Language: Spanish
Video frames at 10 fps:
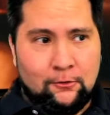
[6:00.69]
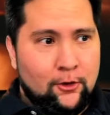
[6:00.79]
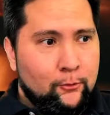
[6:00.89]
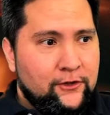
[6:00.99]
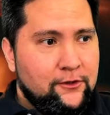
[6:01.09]

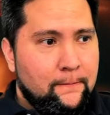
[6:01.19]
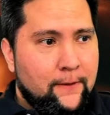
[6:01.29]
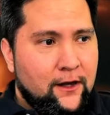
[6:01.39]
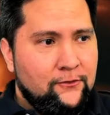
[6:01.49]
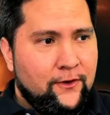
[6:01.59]
compuesto,
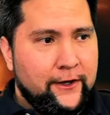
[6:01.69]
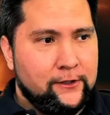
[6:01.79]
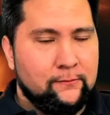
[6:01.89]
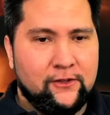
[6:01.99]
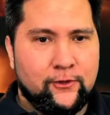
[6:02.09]
bonfire,
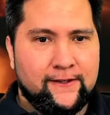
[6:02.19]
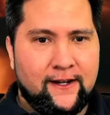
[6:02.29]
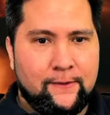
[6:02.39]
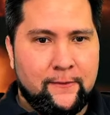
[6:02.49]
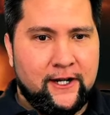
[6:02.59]
más fuerte la
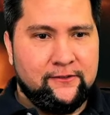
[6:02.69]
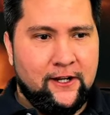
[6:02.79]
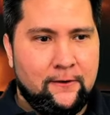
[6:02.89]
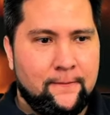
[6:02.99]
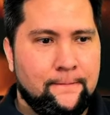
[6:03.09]
primera sílaba.